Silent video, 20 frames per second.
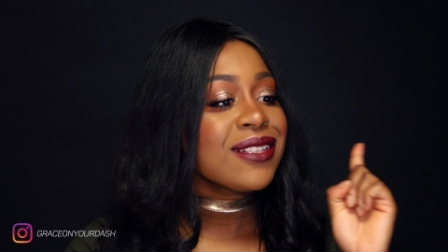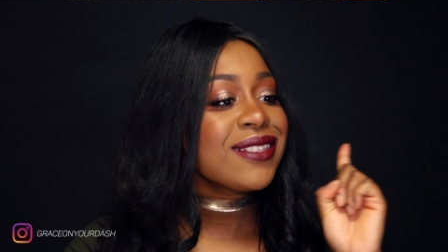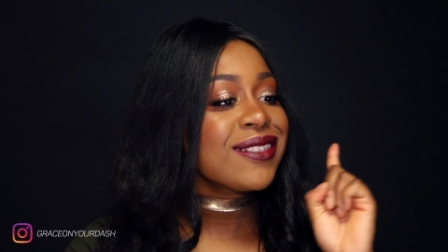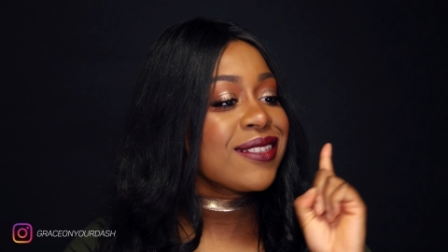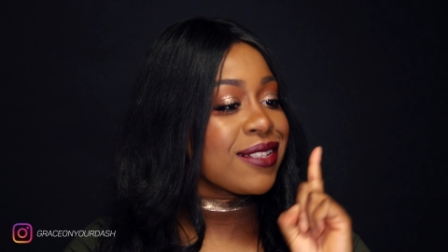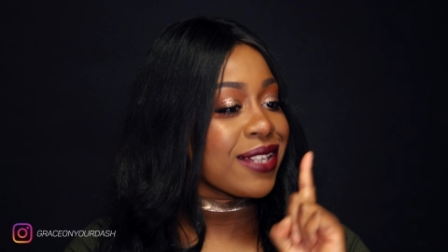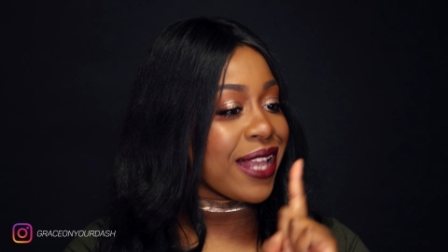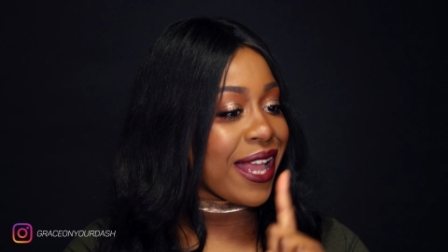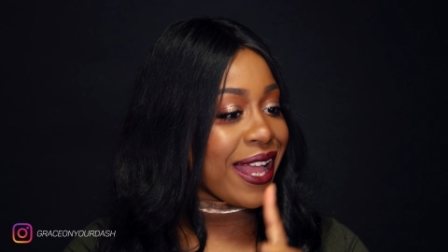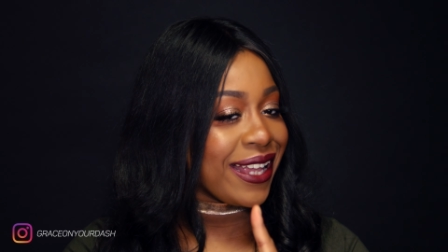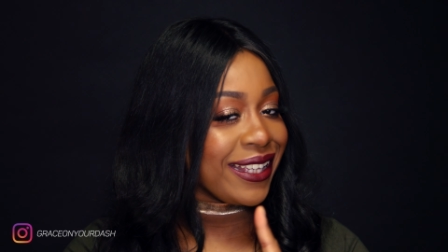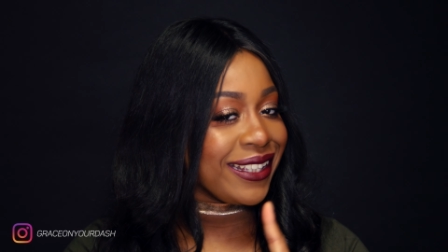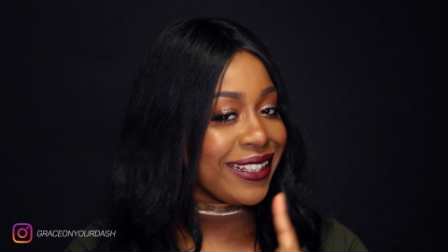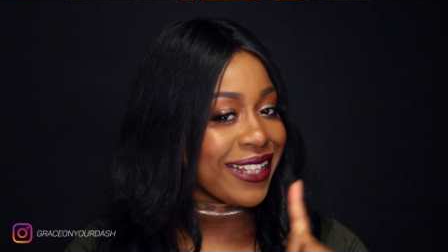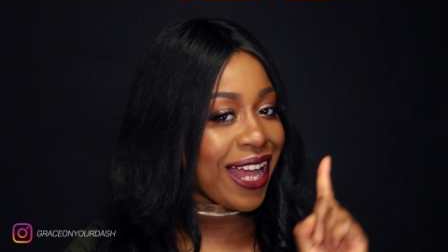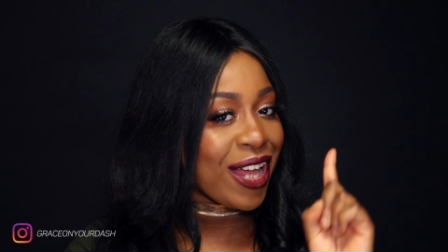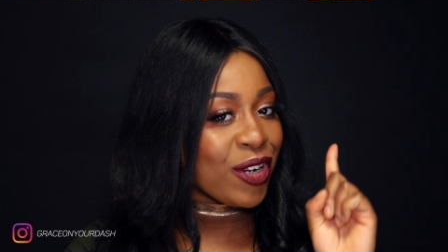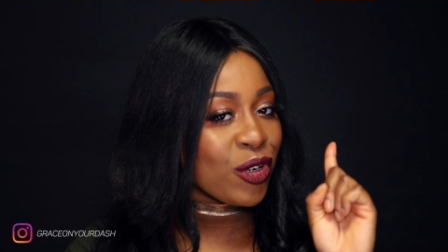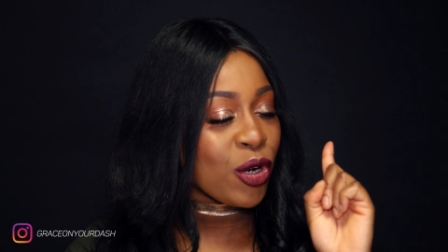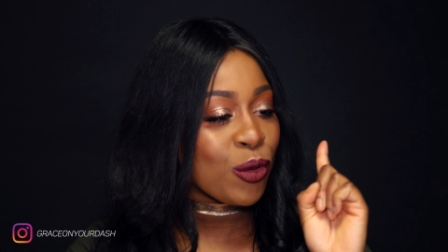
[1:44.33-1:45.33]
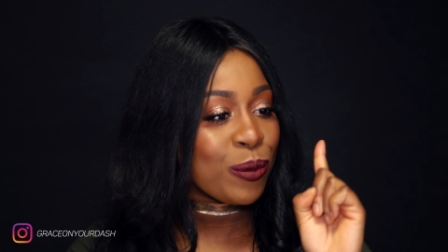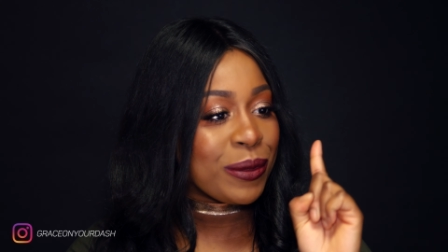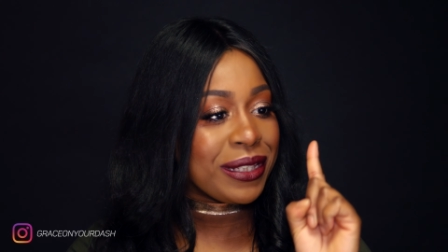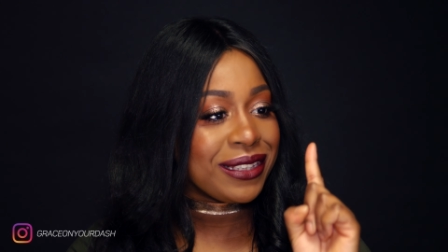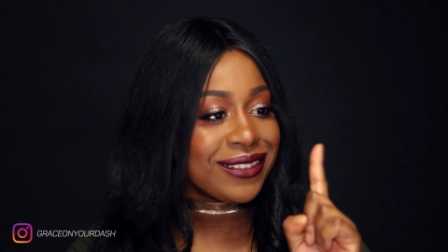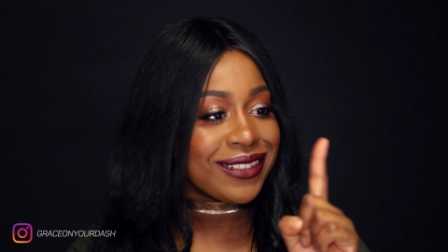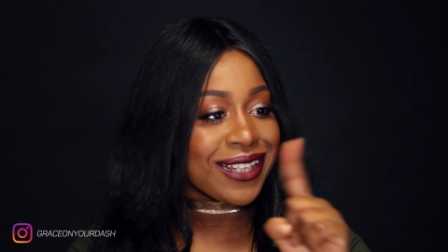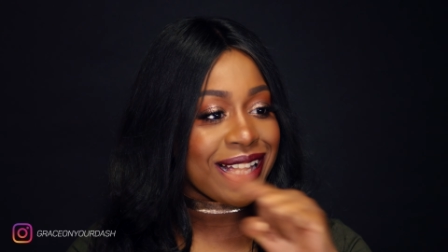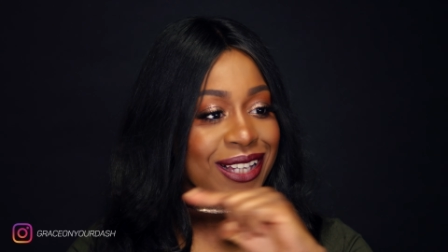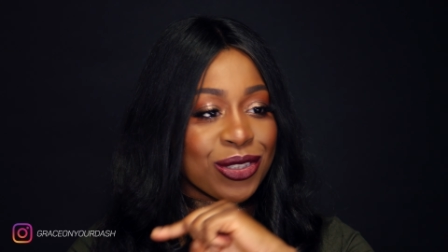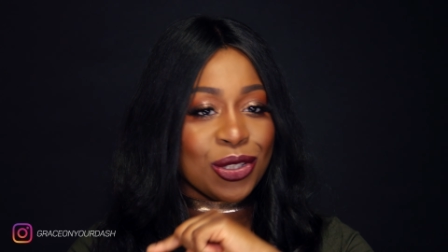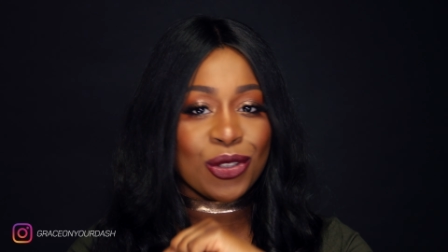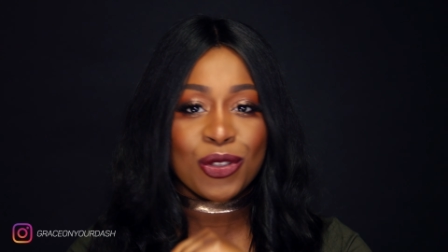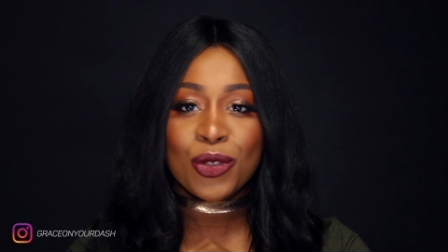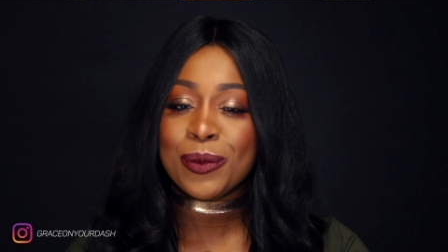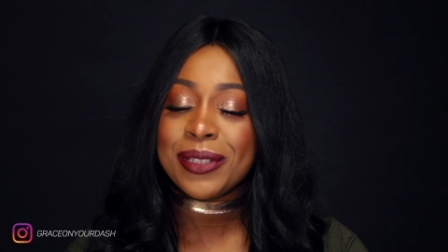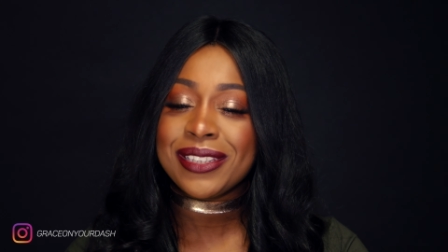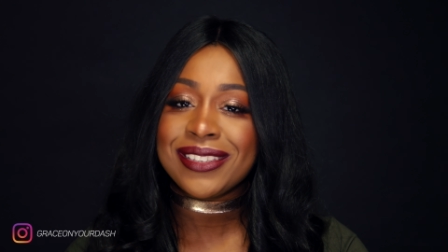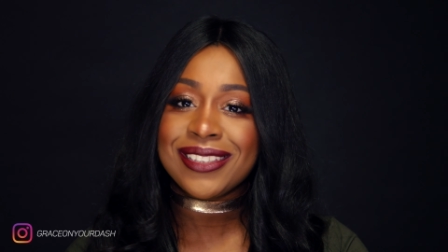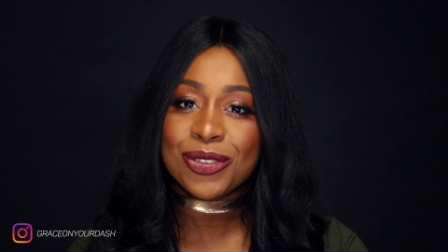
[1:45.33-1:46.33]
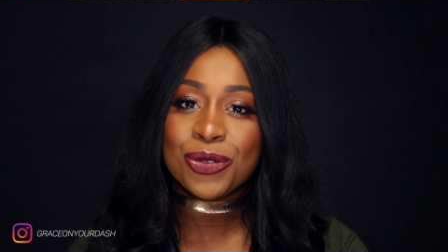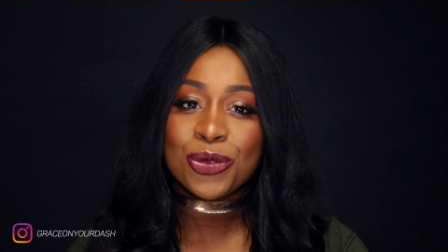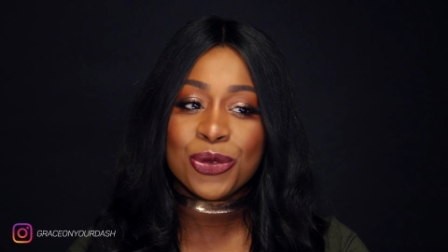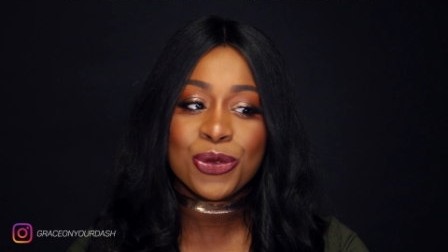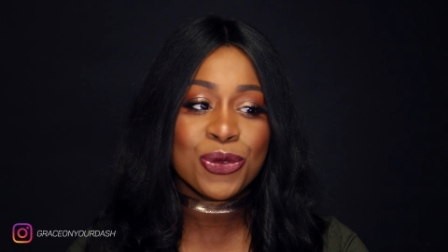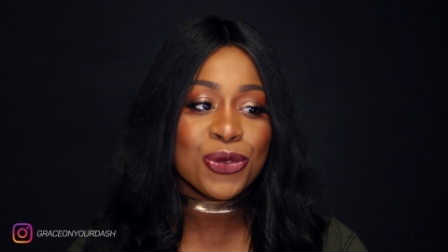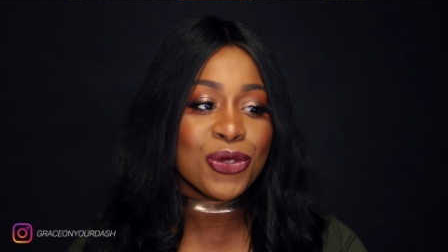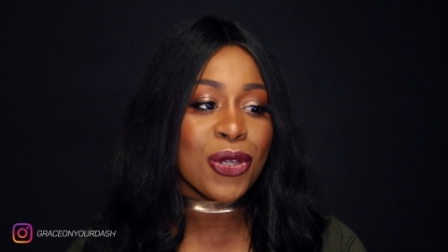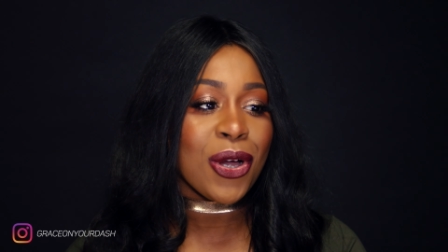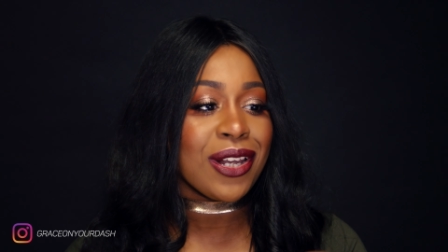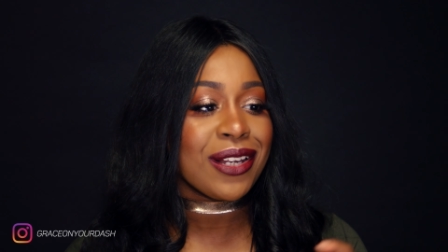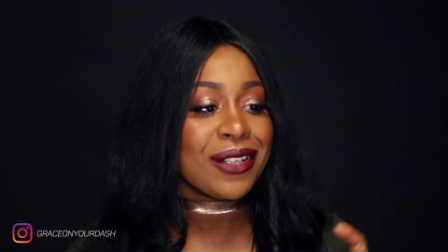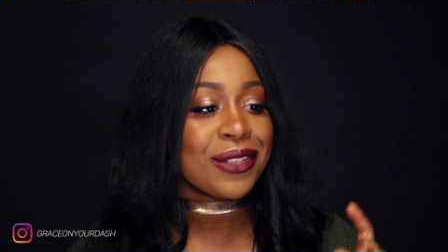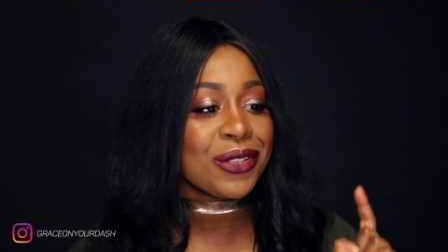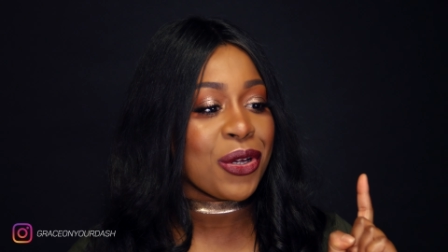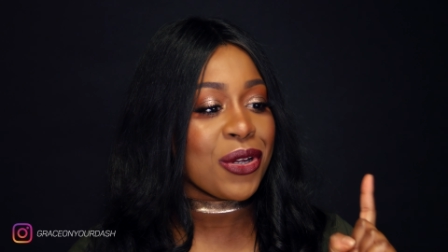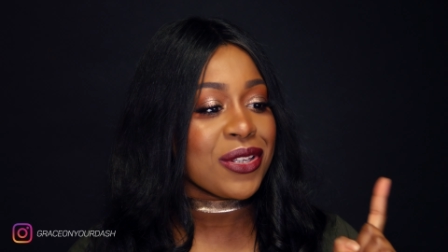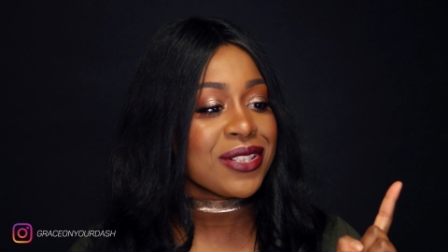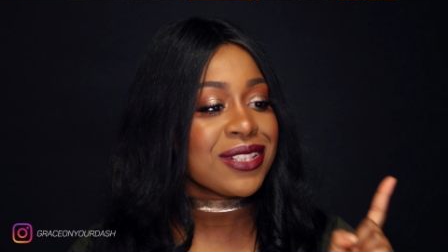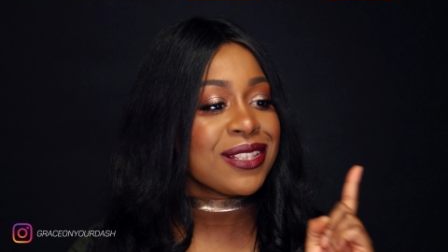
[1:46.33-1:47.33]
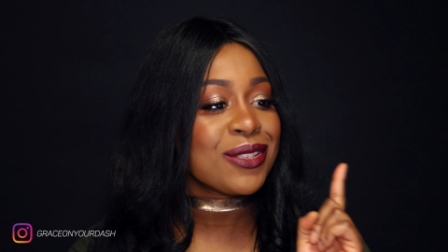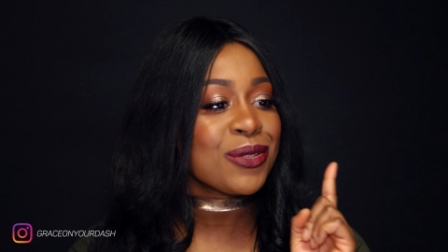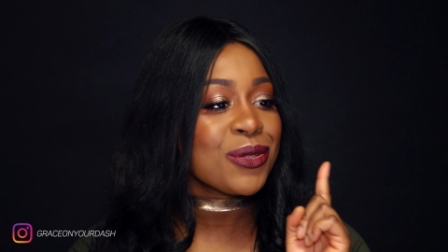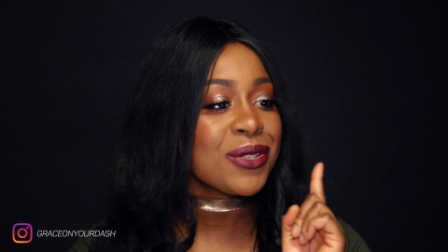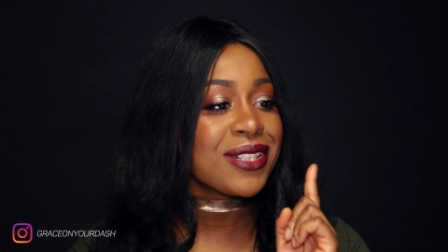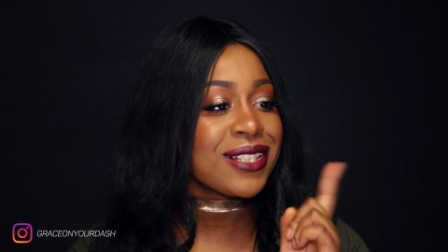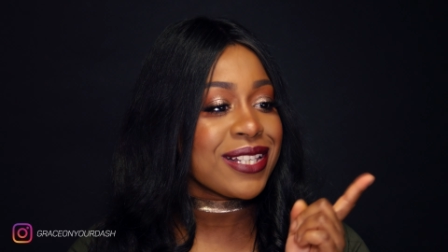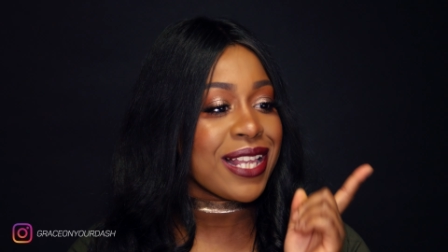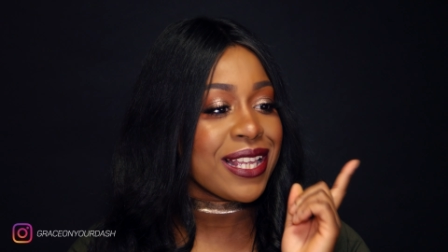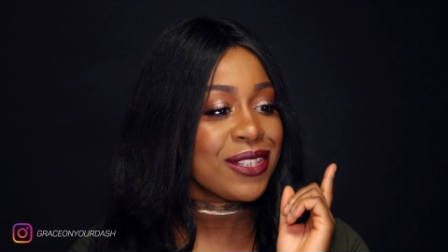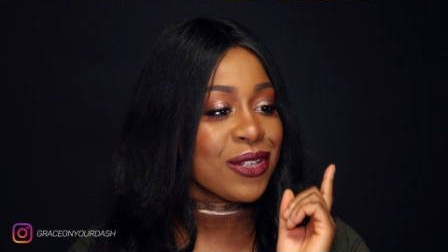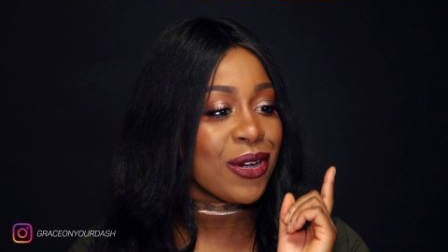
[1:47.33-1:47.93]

6 hanno aumentato hanno aumentato di un dollaro costano 6